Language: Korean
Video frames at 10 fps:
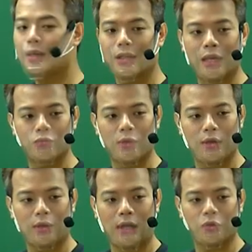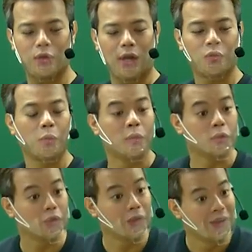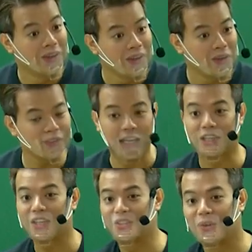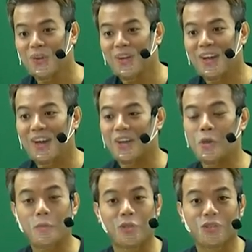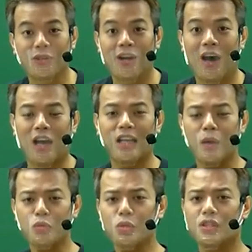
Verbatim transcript: 데가 나중에 갔더니 아 그걸 믿었어요? 이러진 않겠죠. 아 그걸 믿었어? 아니 하면서